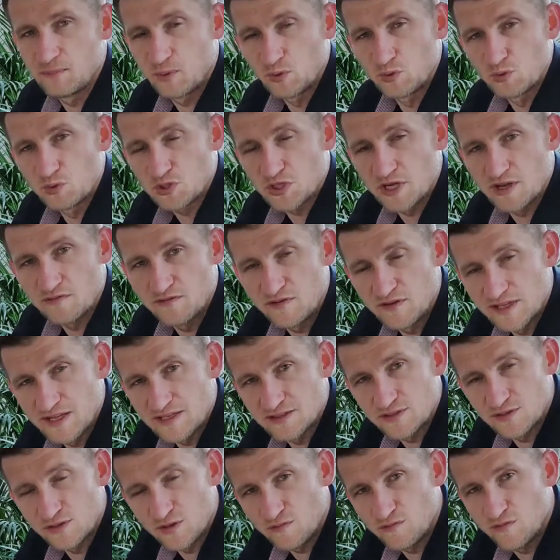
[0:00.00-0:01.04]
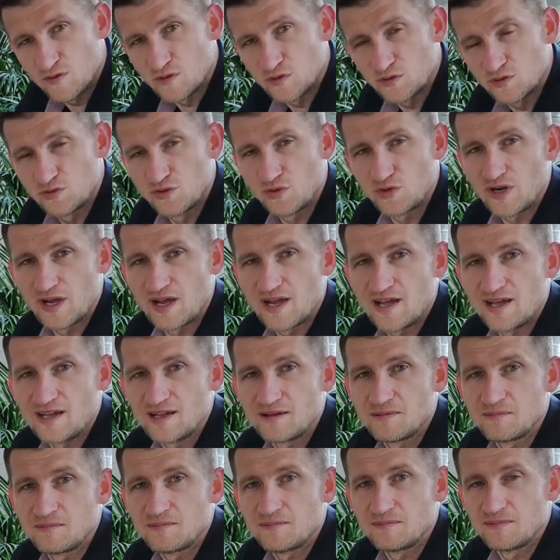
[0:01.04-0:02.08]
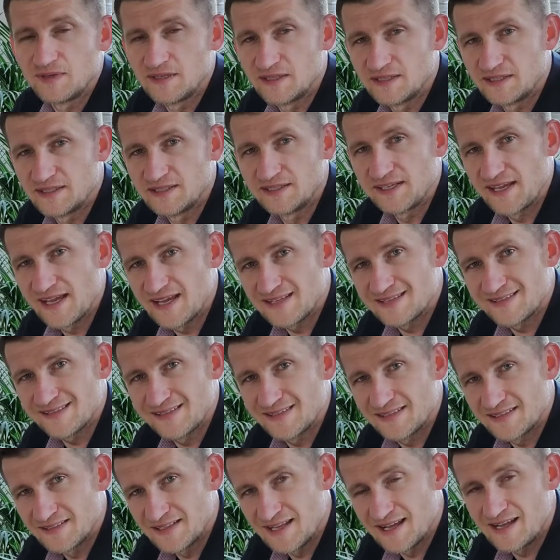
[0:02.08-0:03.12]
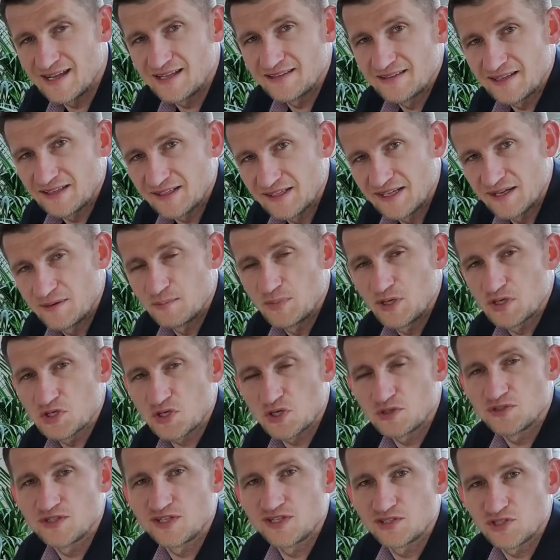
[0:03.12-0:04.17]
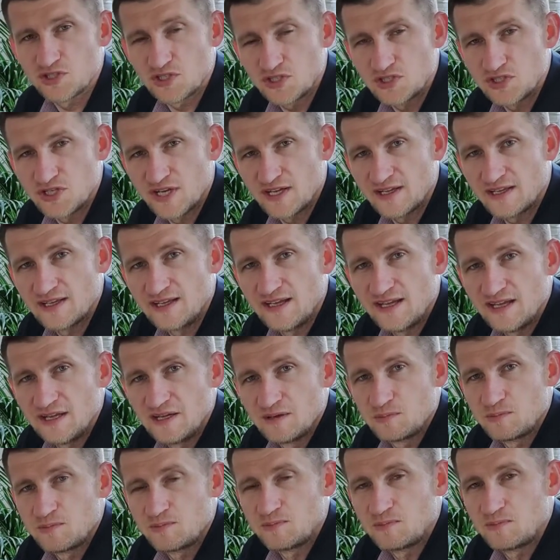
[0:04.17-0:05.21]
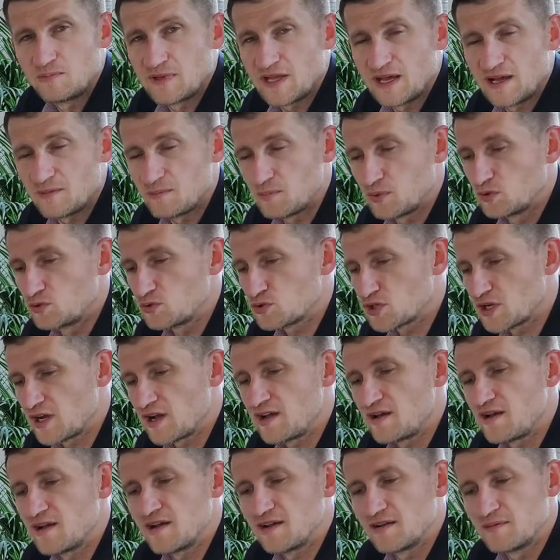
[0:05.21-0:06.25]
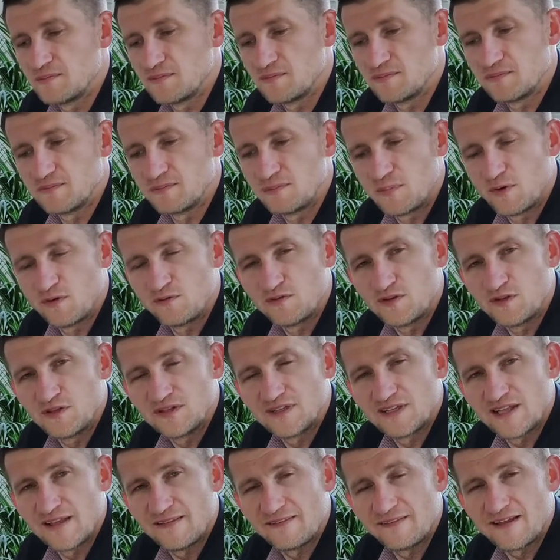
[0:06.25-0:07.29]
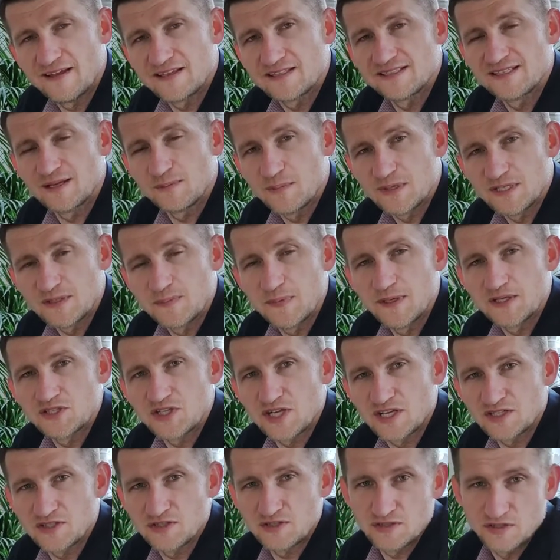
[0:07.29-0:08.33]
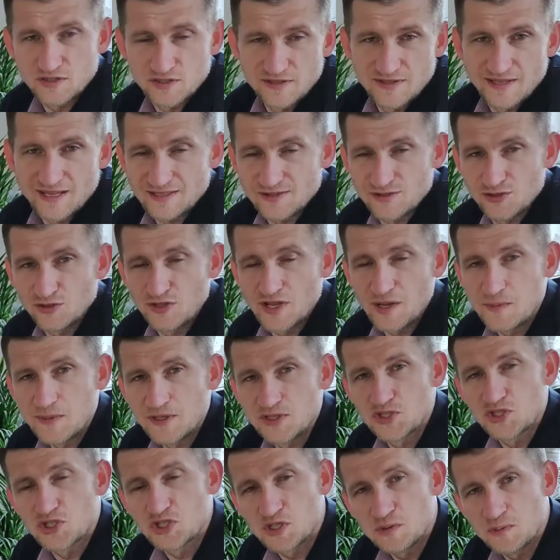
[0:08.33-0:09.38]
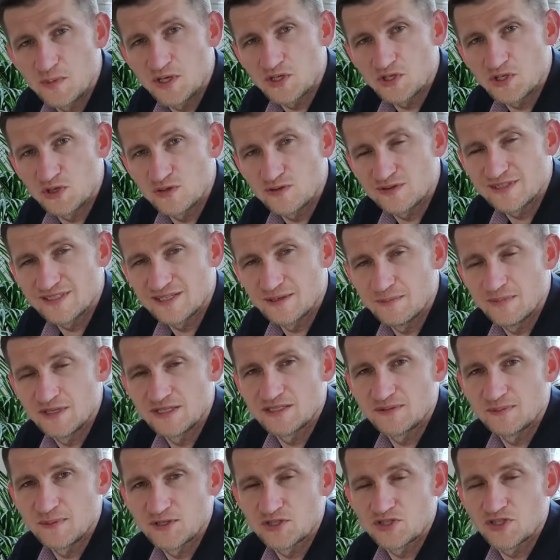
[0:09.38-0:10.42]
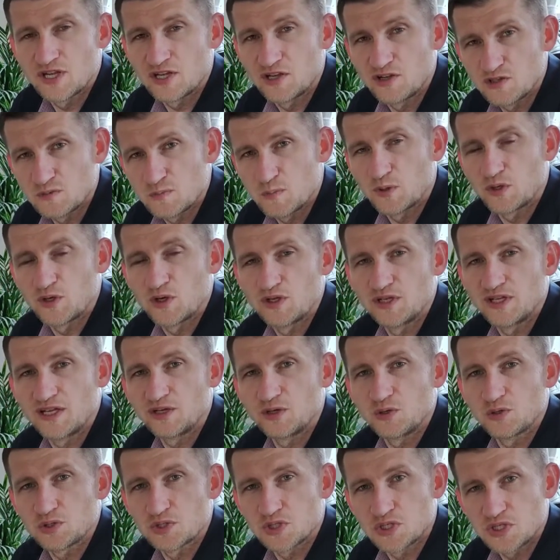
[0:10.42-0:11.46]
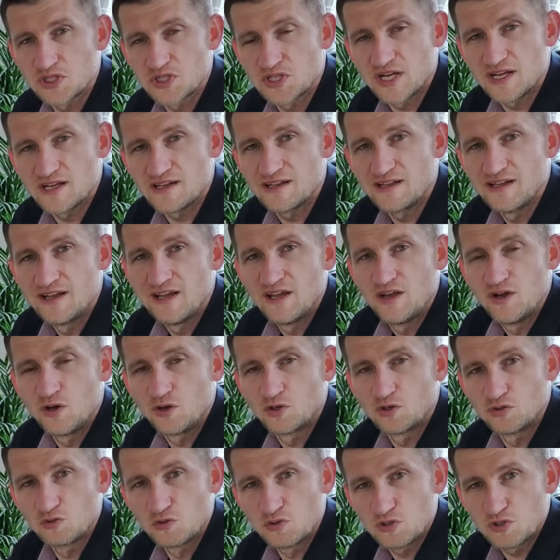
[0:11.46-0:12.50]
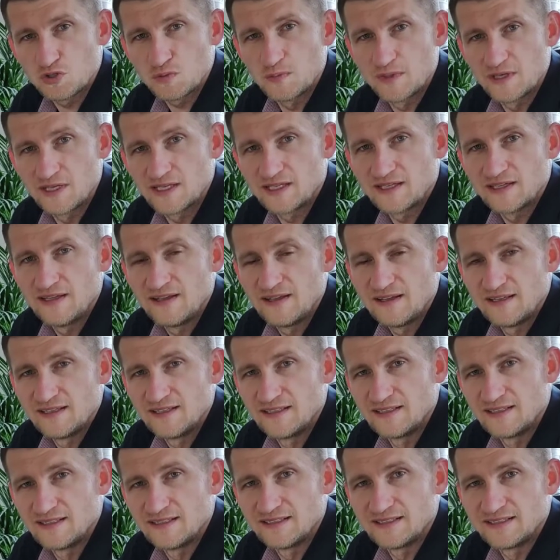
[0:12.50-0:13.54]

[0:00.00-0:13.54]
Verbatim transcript: poduszkę finansową, która e, jest na takie bieżące życie, ta poduszka powinna nas zabezpieczać na co najmniej 3 miesiące bezpiecznego, spokojnego życia. Odłóżmy, e,